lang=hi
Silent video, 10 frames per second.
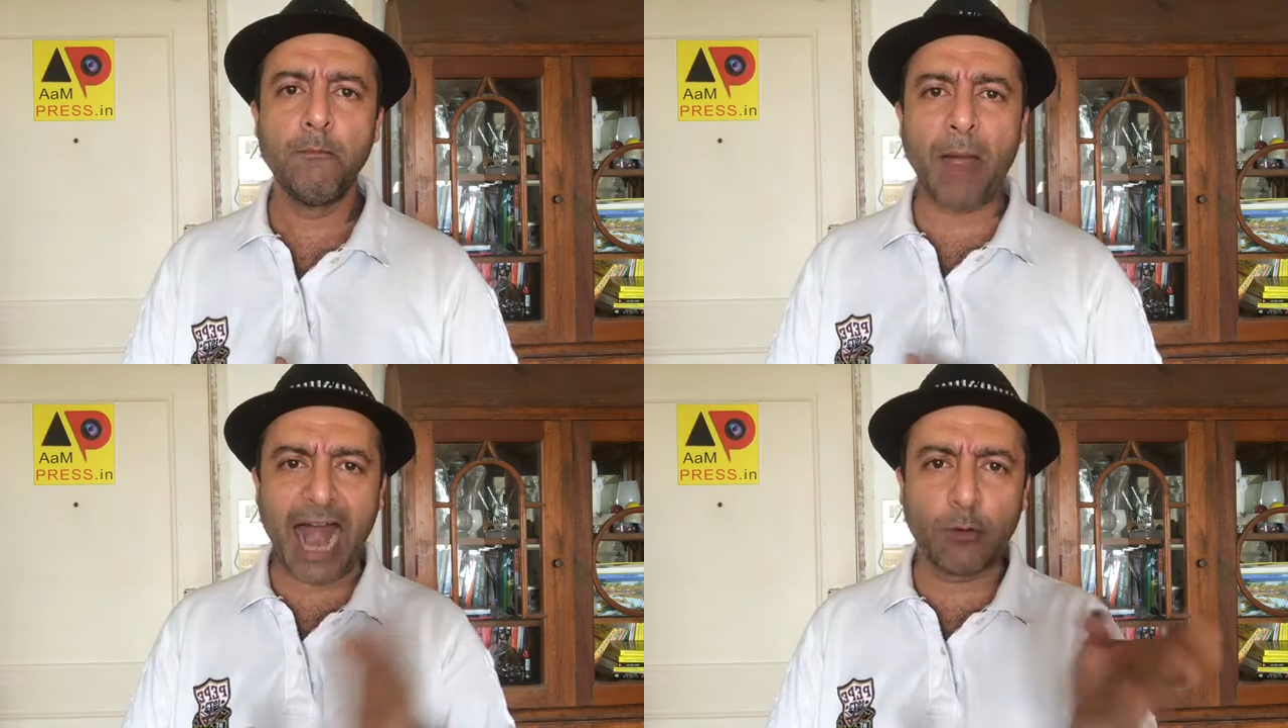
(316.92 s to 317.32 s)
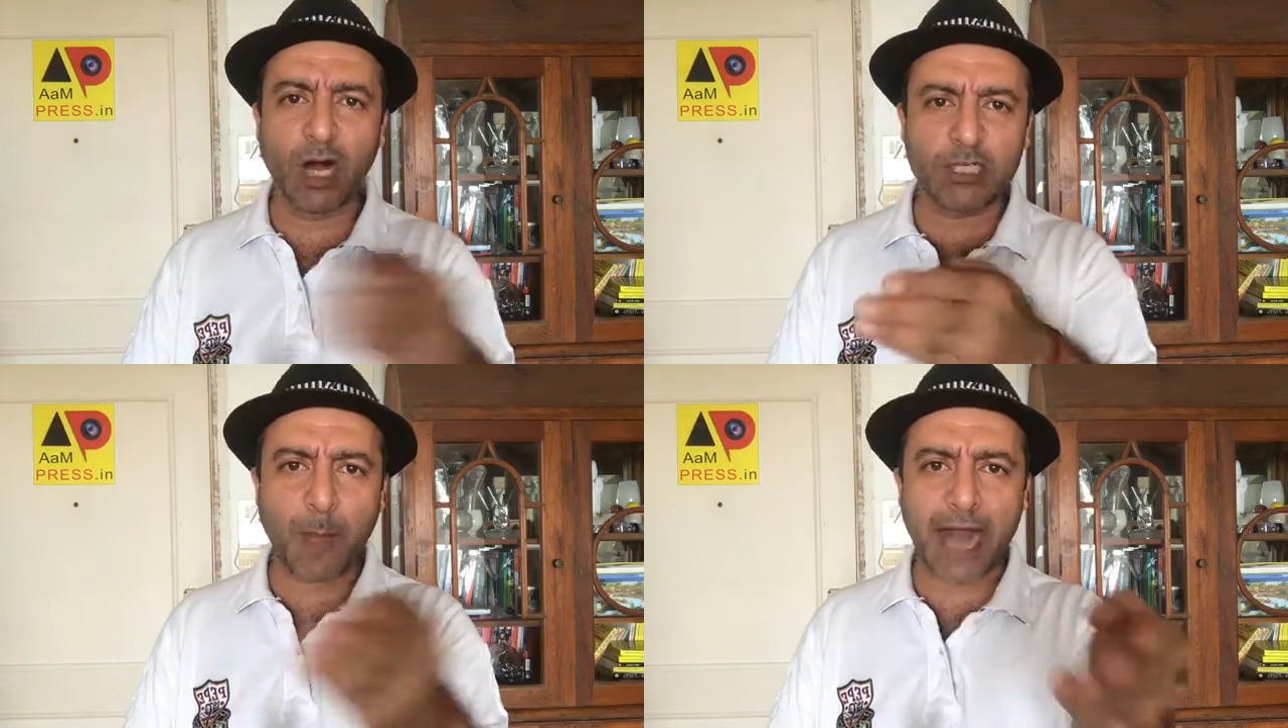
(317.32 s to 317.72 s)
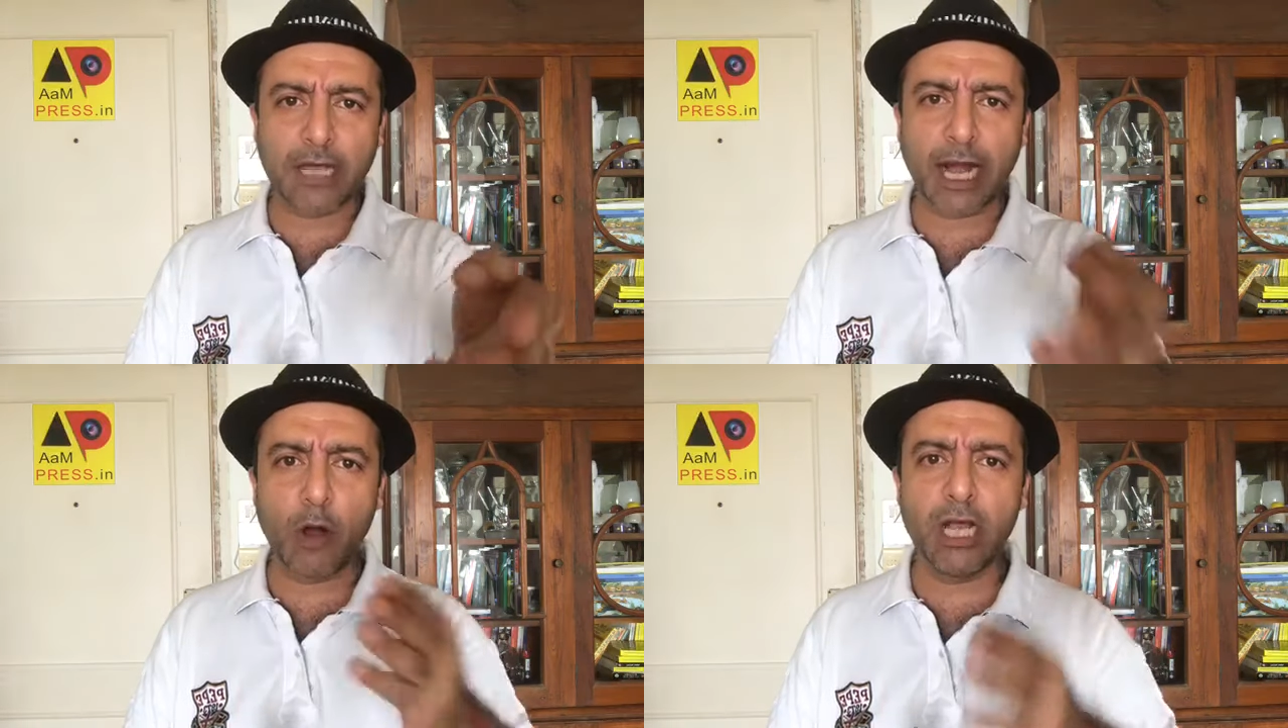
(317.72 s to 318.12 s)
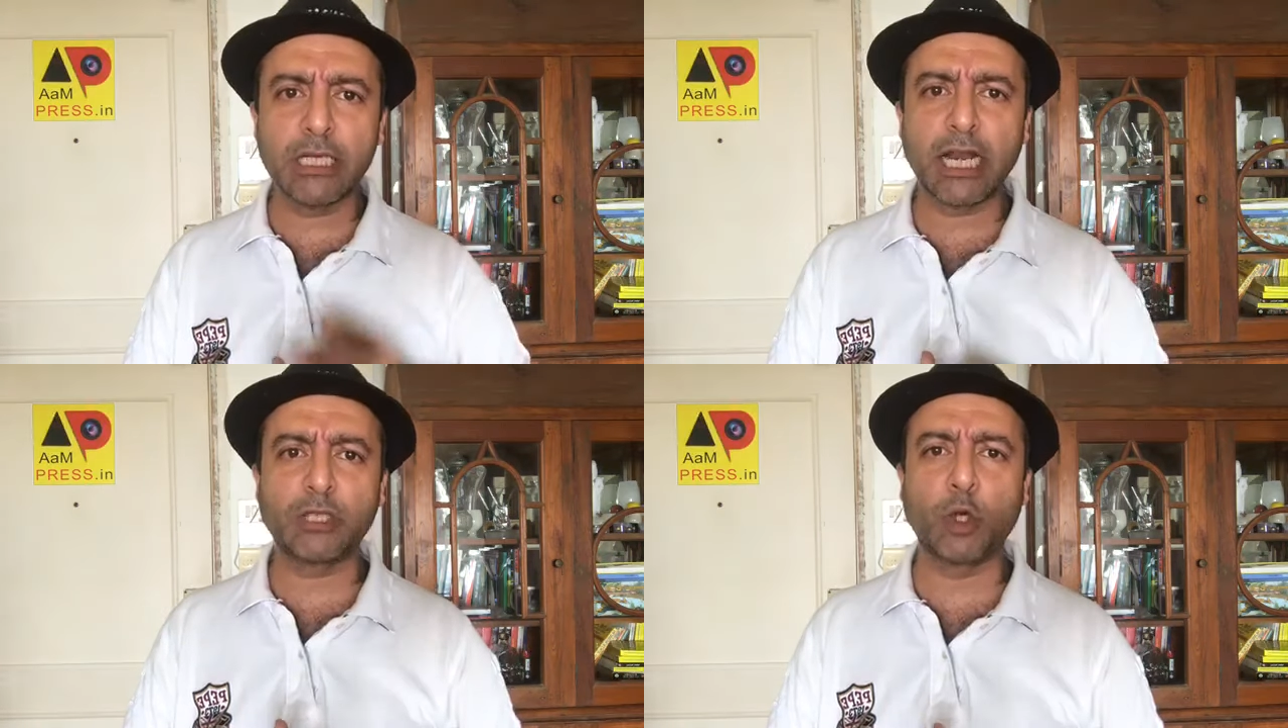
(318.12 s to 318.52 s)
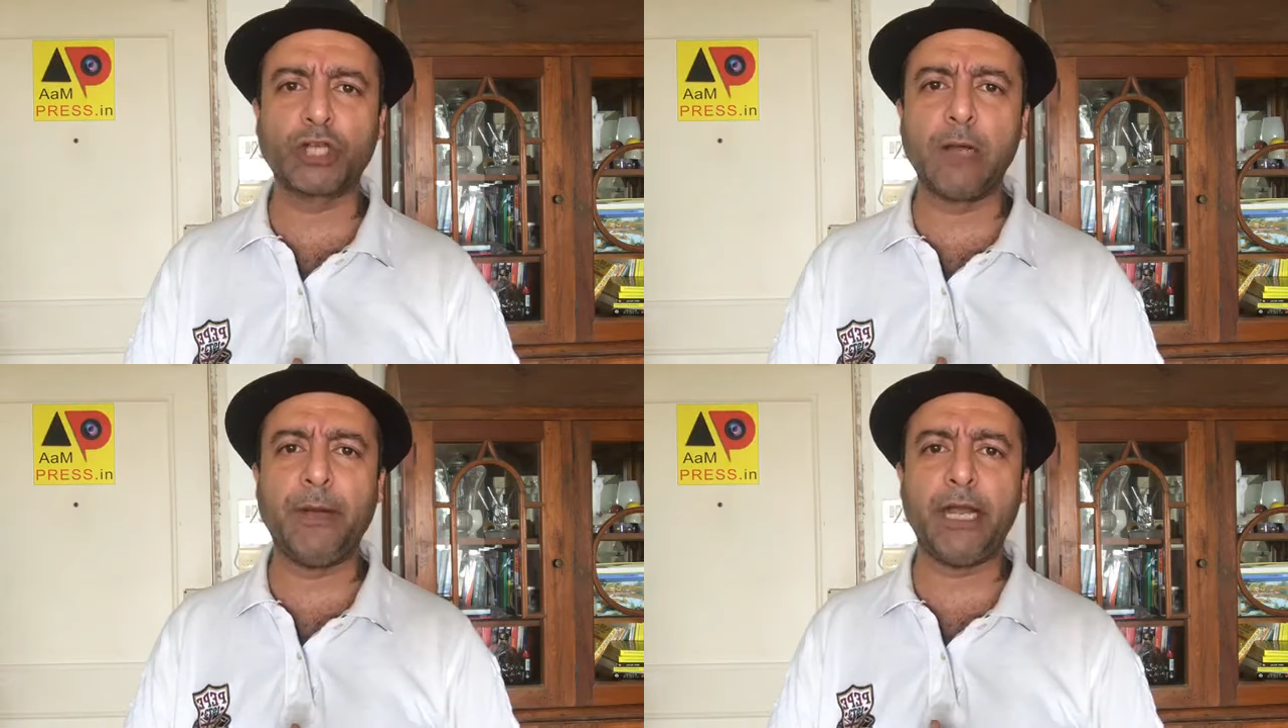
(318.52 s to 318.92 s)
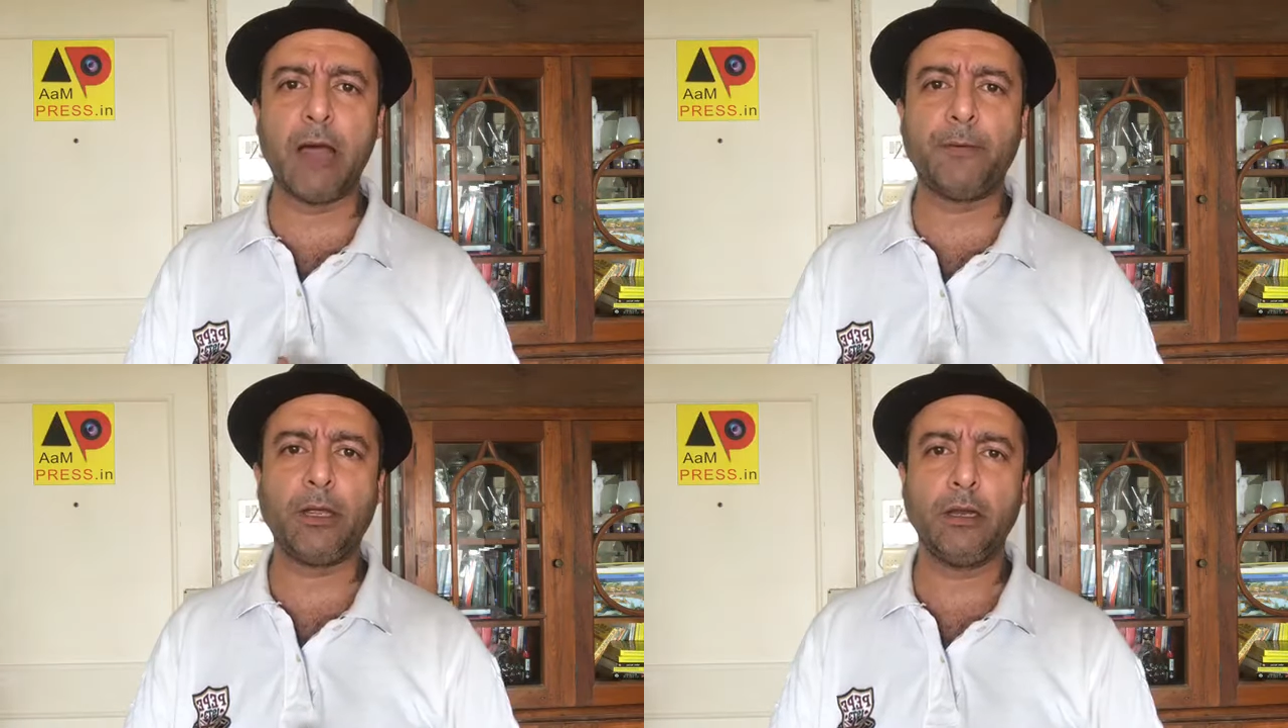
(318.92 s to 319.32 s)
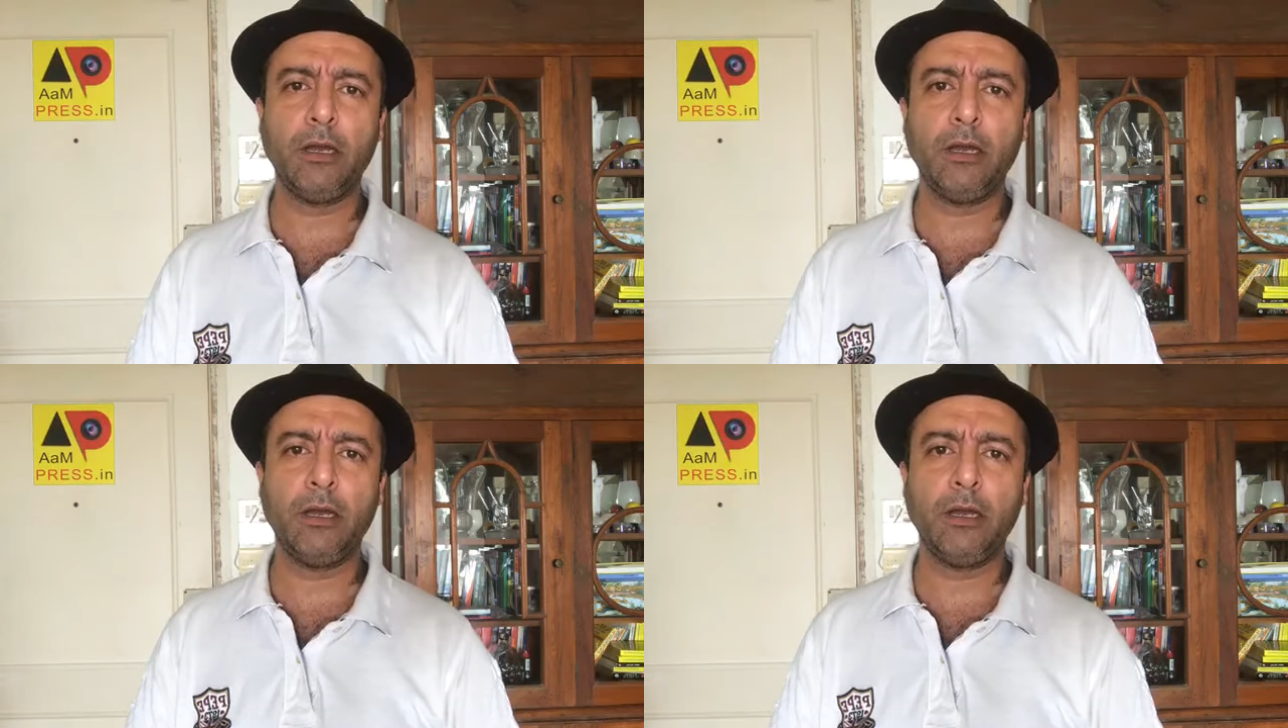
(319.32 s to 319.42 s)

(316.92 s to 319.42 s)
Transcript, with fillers: बैड वर्ड्स बैन कराओ ना जरा सोशल मीडिया पे